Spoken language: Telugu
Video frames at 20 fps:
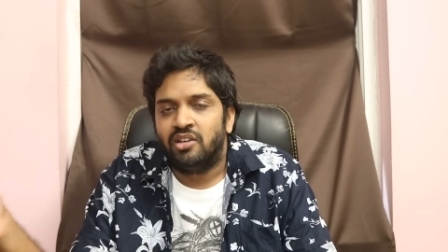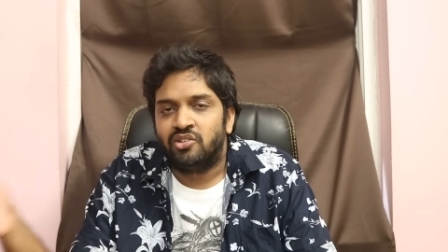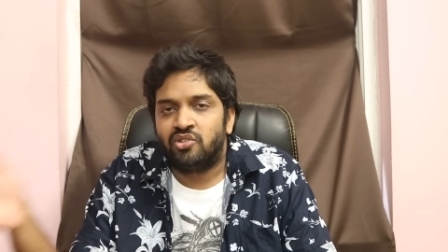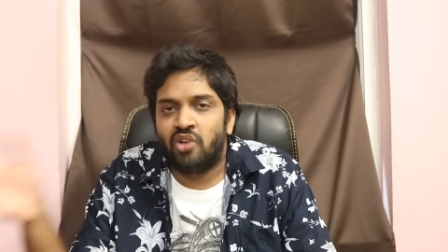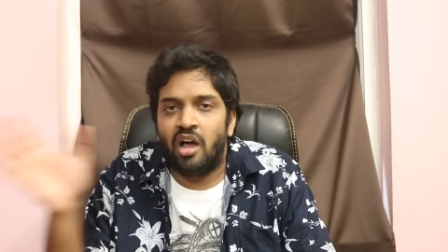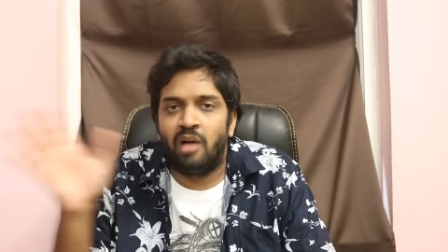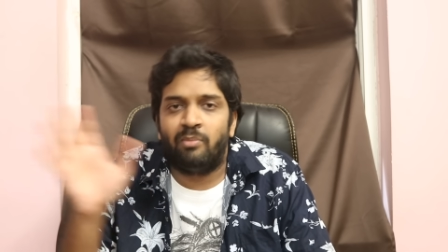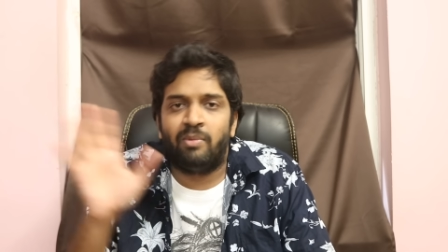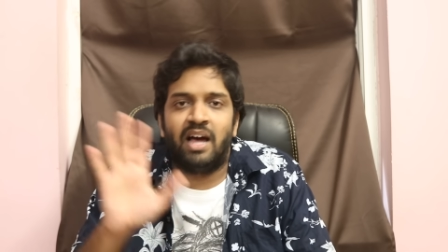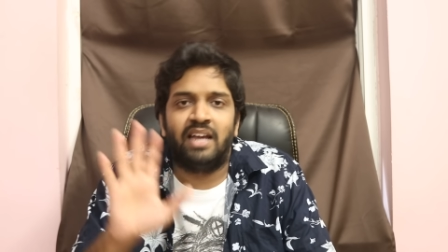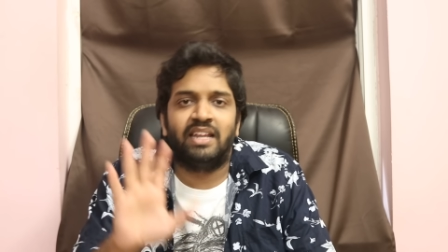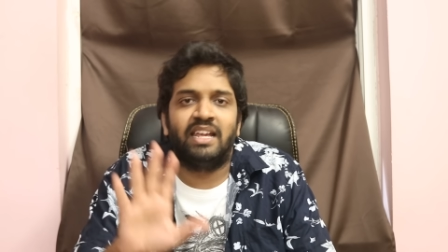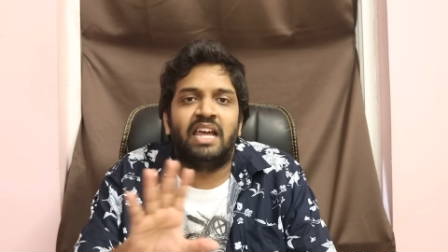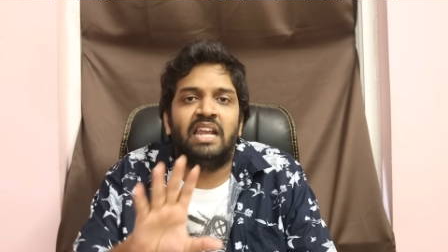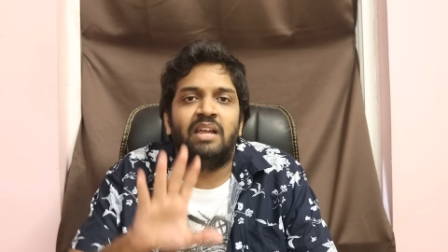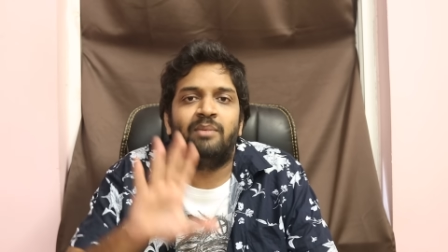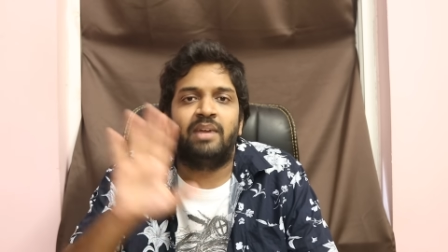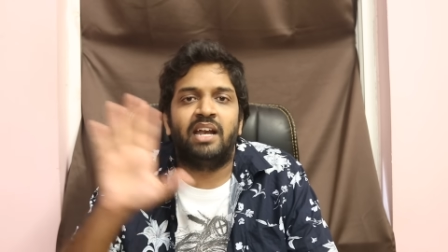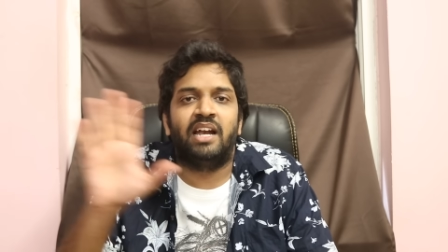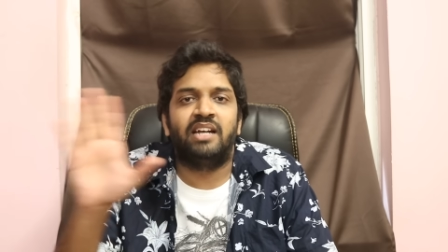శోభాని
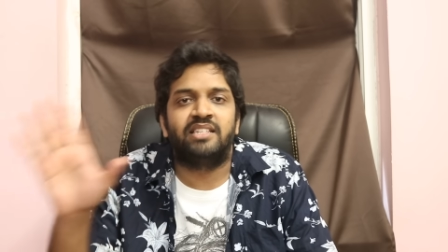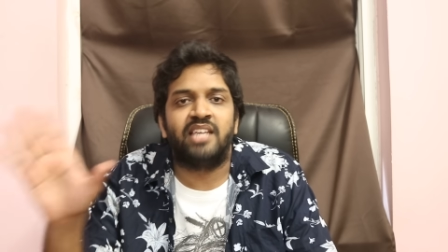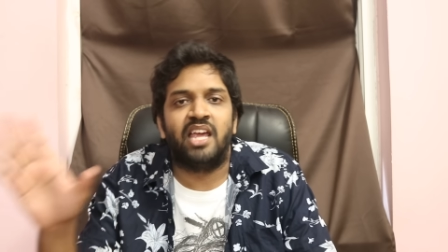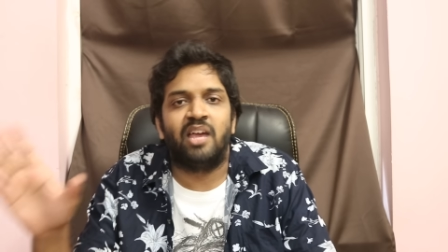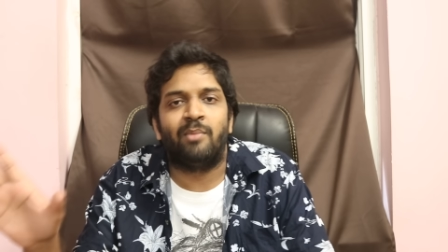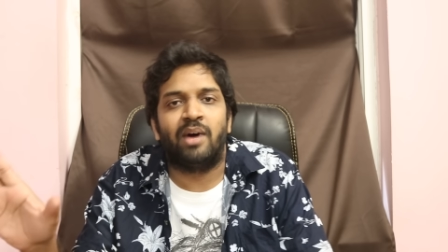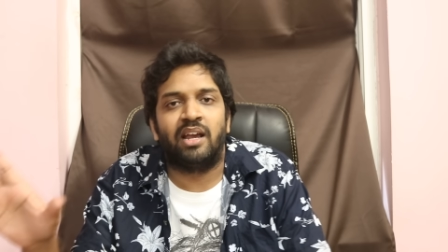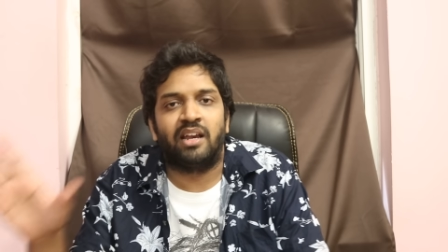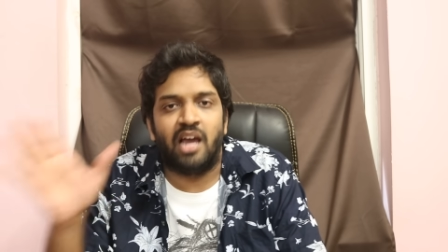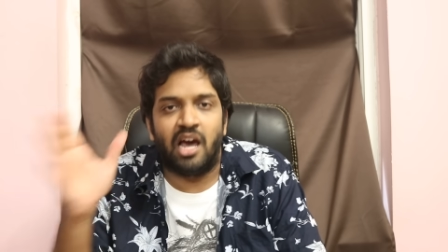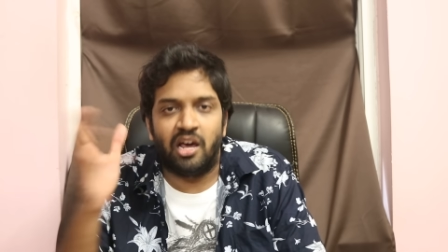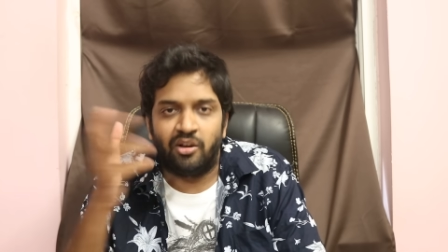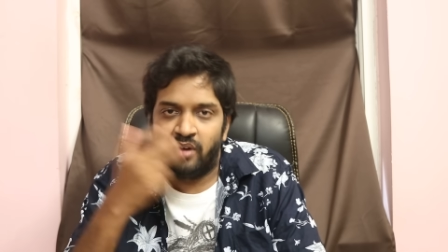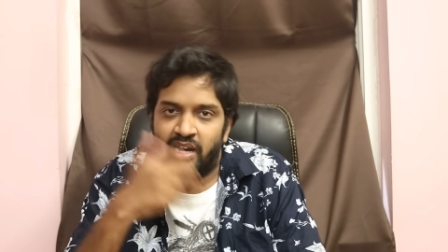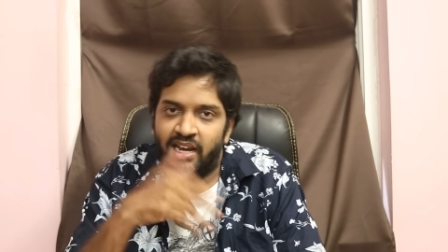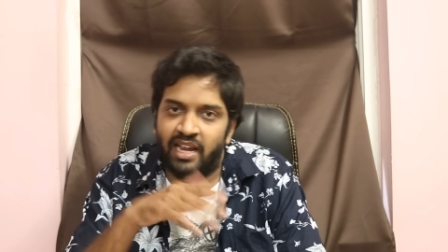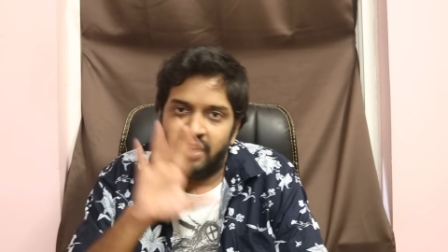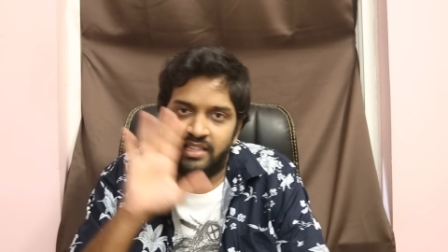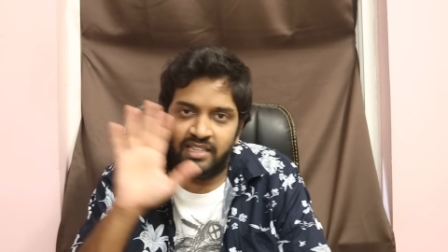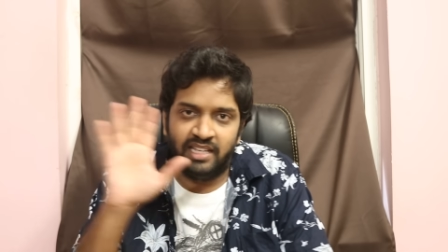ఎలిమినేట్ చేయమన్నారు
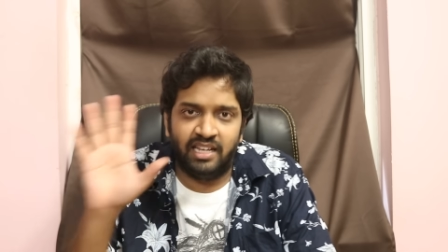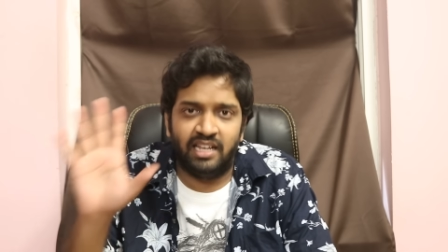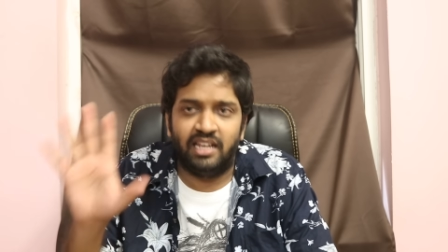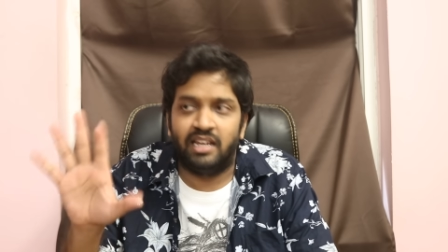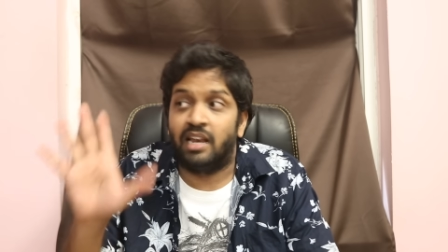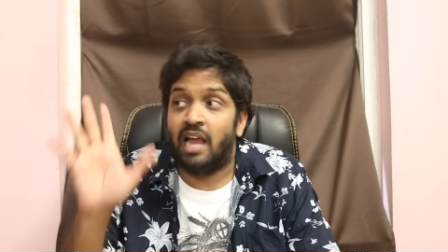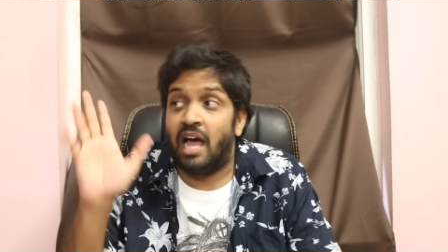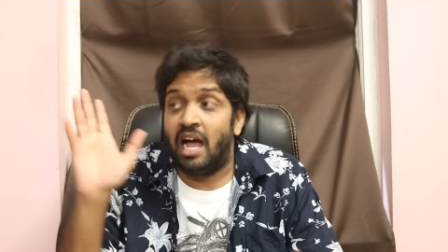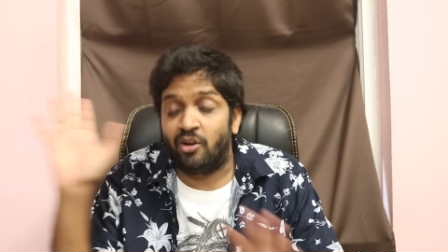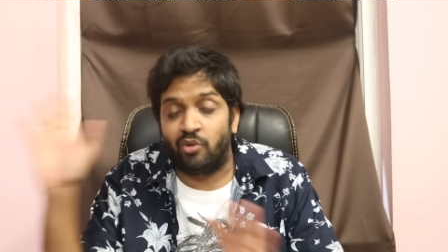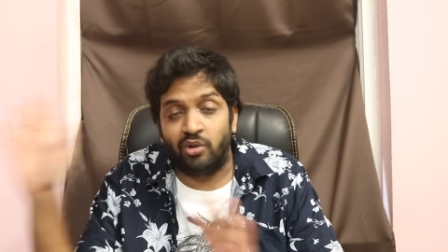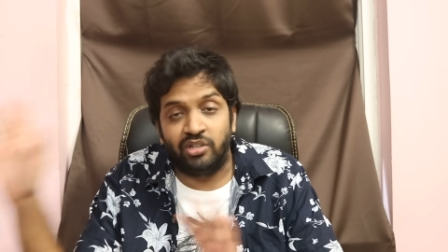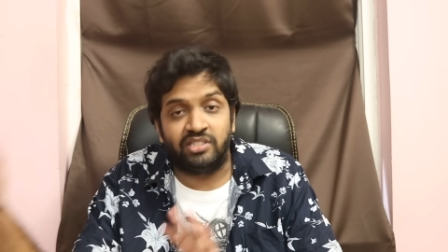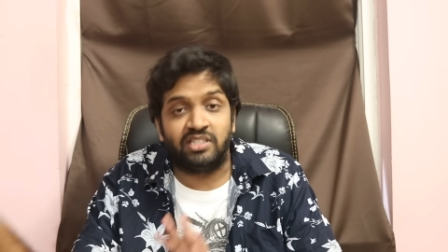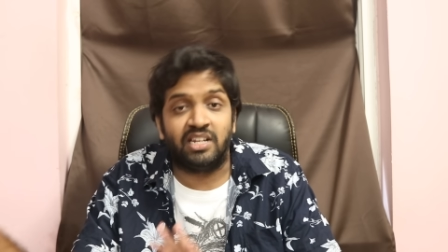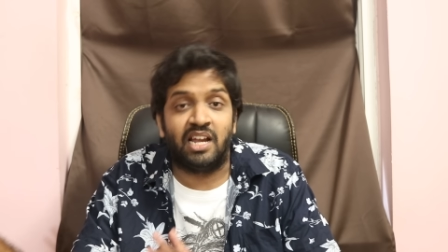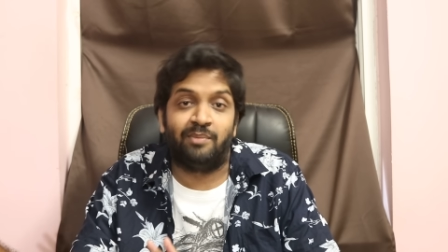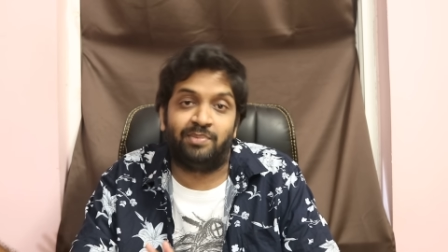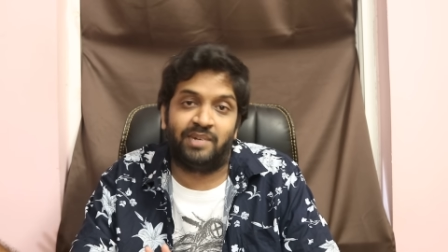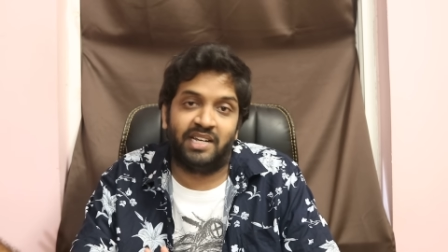అనేది నాకు
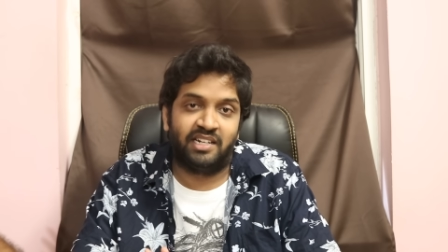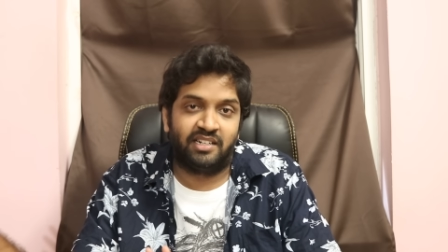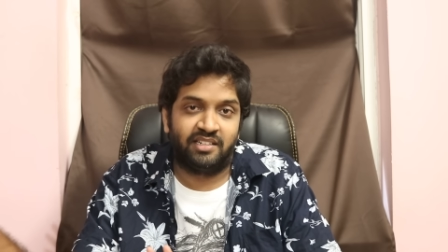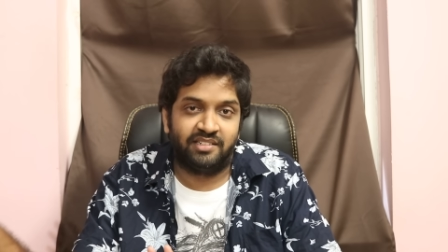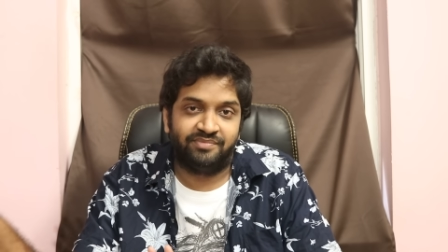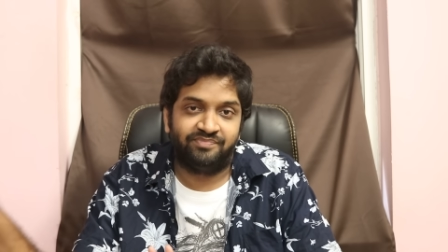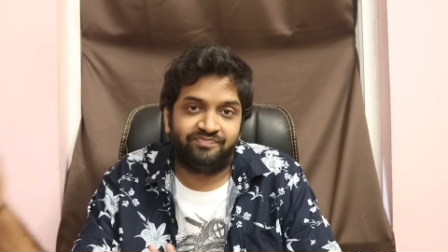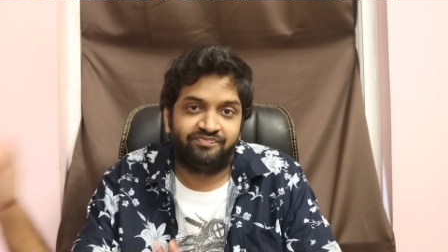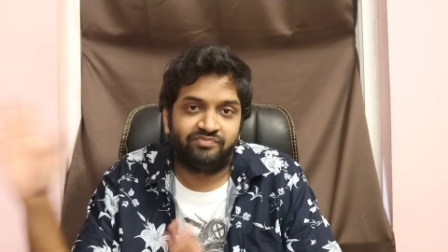వచ్చిన అప్డేట్